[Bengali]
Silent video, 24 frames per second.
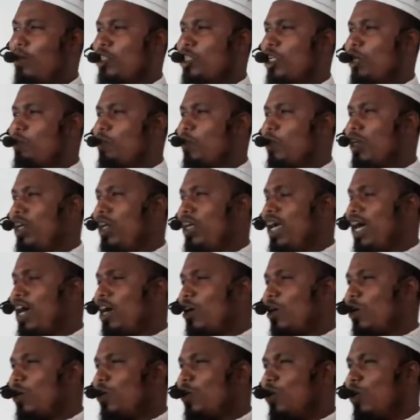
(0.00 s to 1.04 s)
বছর পরে এক
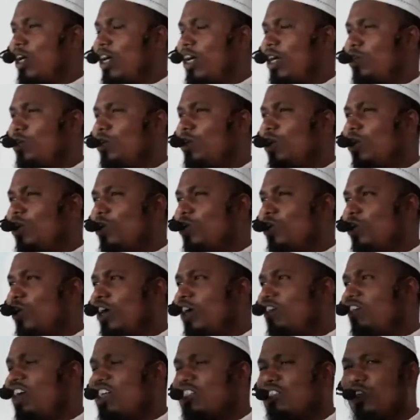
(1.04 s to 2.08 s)
লক্ষ টাকা দুই লক্ষ
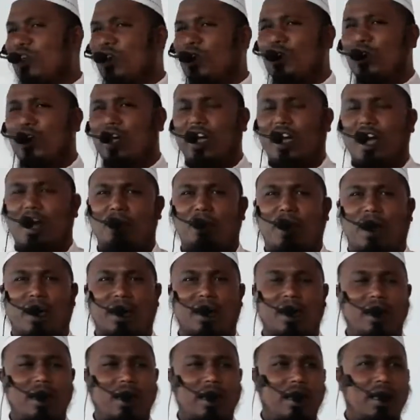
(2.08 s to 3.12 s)
টাকা পাঁচ লক্ষ টাকা আমার
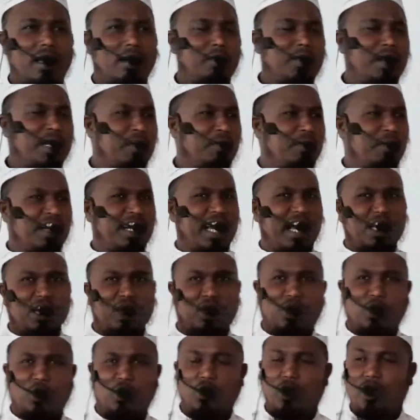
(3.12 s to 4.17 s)
বেনিফিট
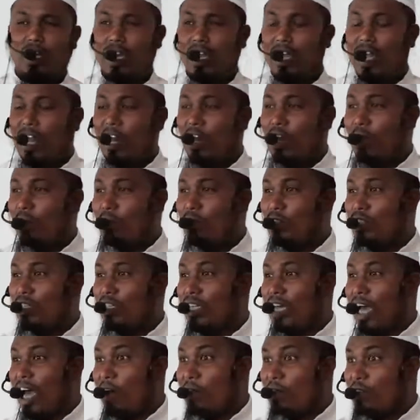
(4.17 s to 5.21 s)
আসতো এরকম
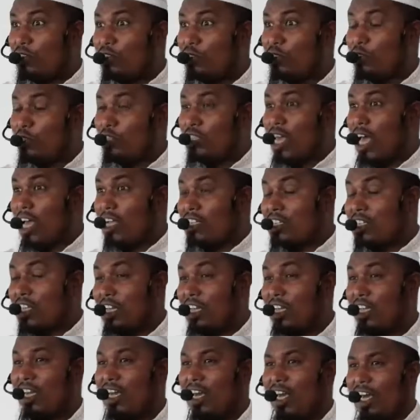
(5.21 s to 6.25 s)
যদি আফসুস
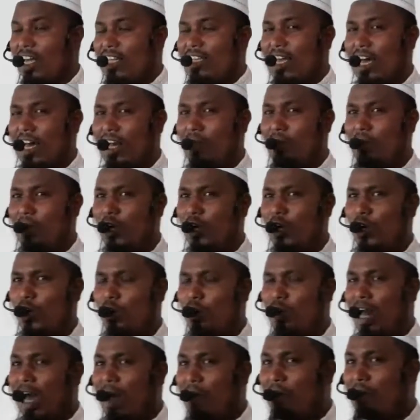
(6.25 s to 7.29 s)
আসে তাহলে মনে
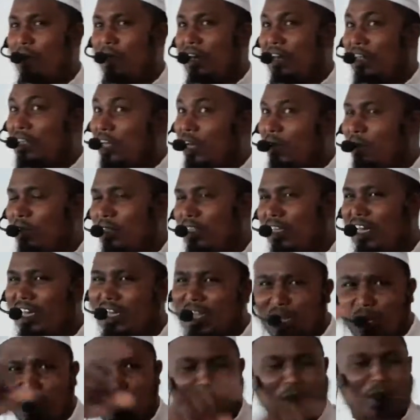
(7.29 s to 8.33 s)
করবেন আপনার হৃদয়ের ভিতরে
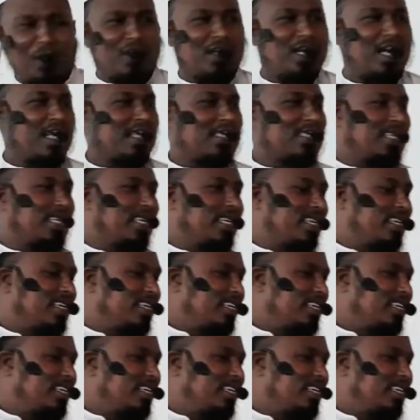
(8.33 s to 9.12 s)
কৃপণতা আছে